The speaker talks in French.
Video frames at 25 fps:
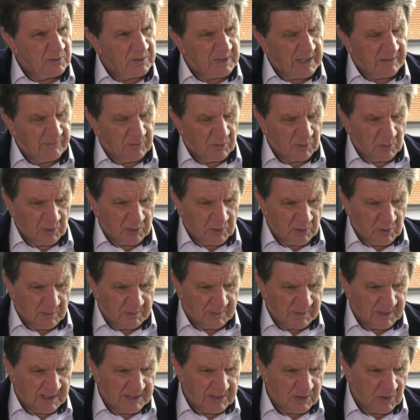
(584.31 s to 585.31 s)
Nous, avons, nous
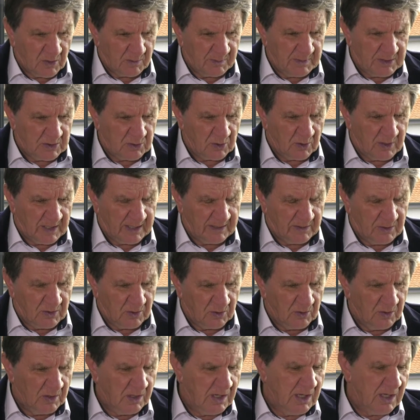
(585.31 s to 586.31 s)
sommes très ambitieux
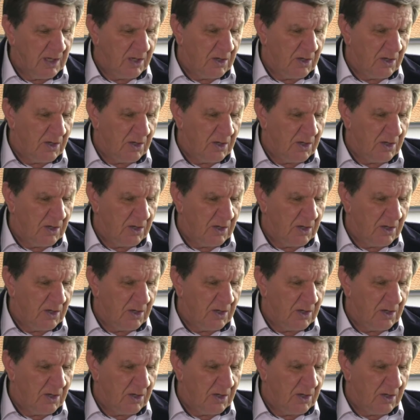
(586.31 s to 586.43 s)
là-dedans.